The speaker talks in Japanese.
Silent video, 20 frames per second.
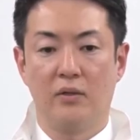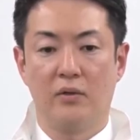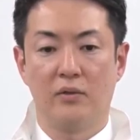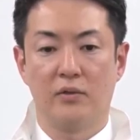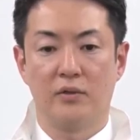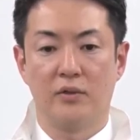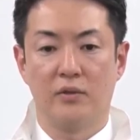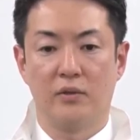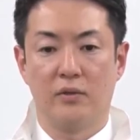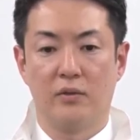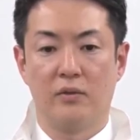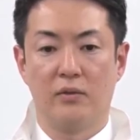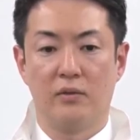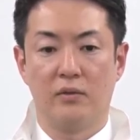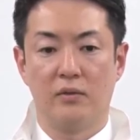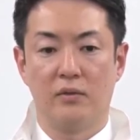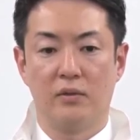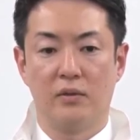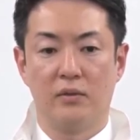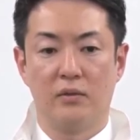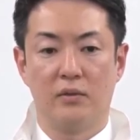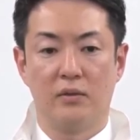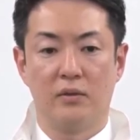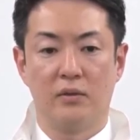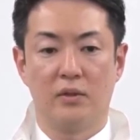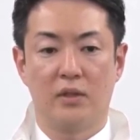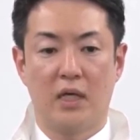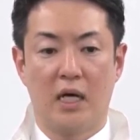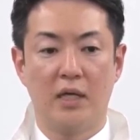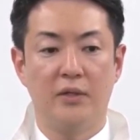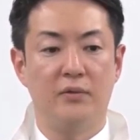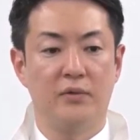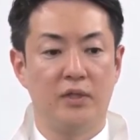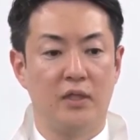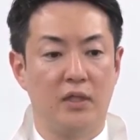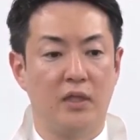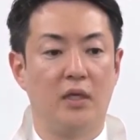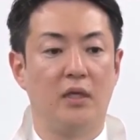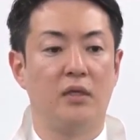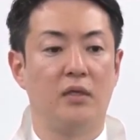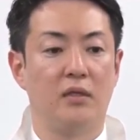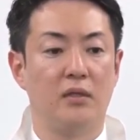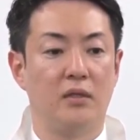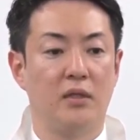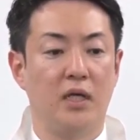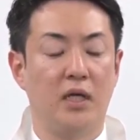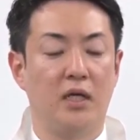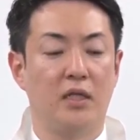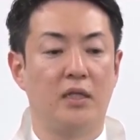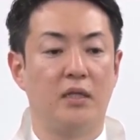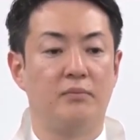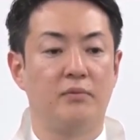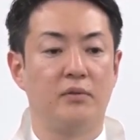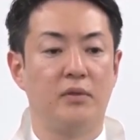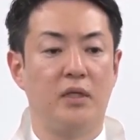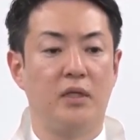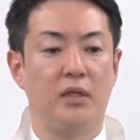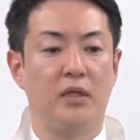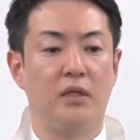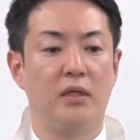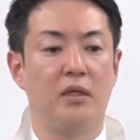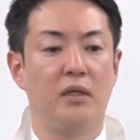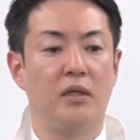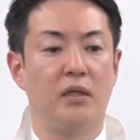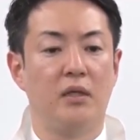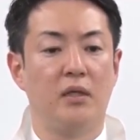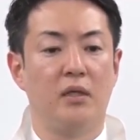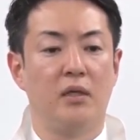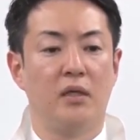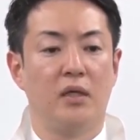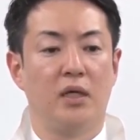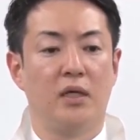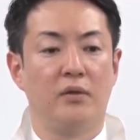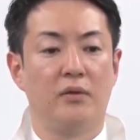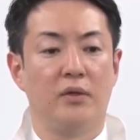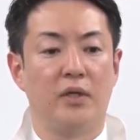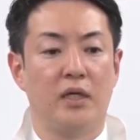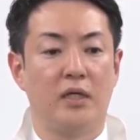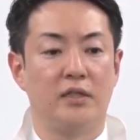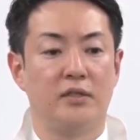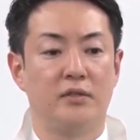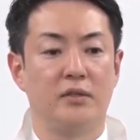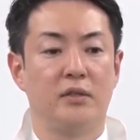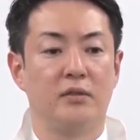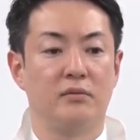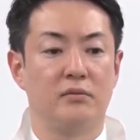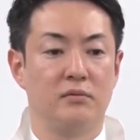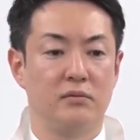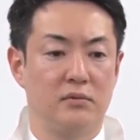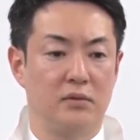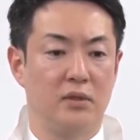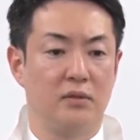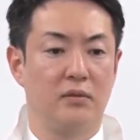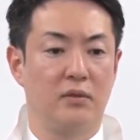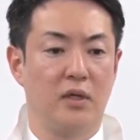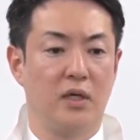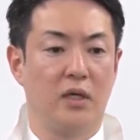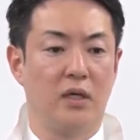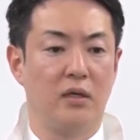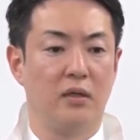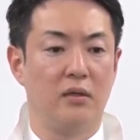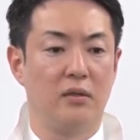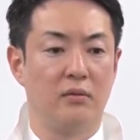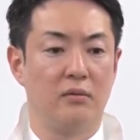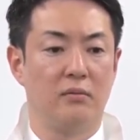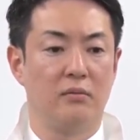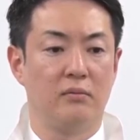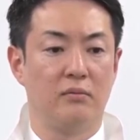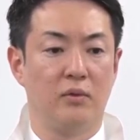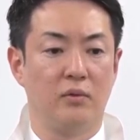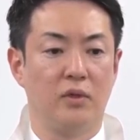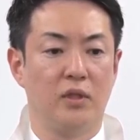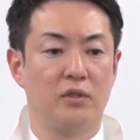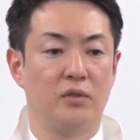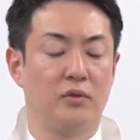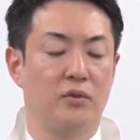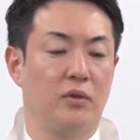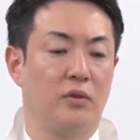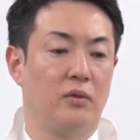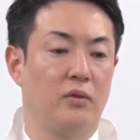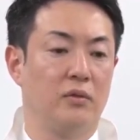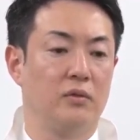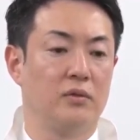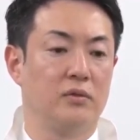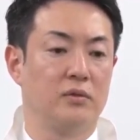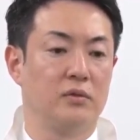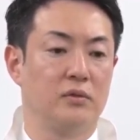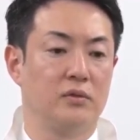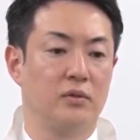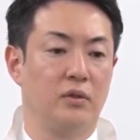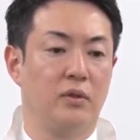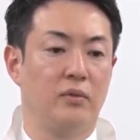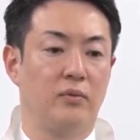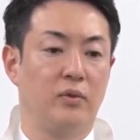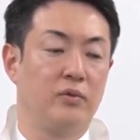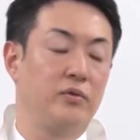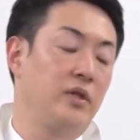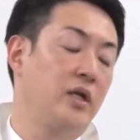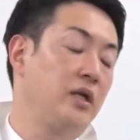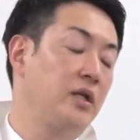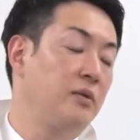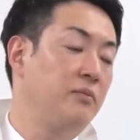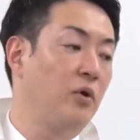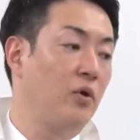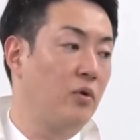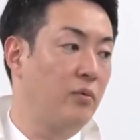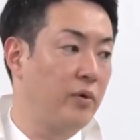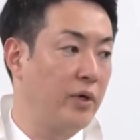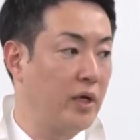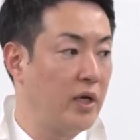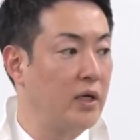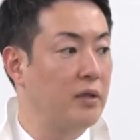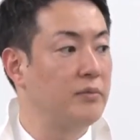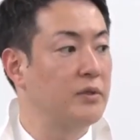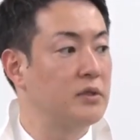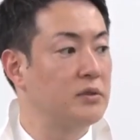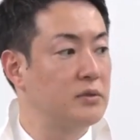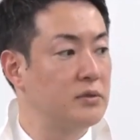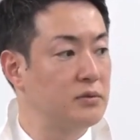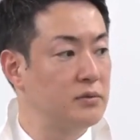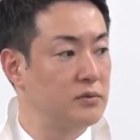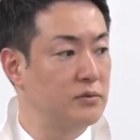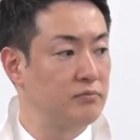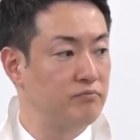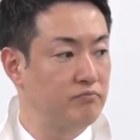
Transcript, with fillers: どその過度にねネガティブにあのやりすぎるっていうのは僕はちょっとそれは僕なりにも思いがあります。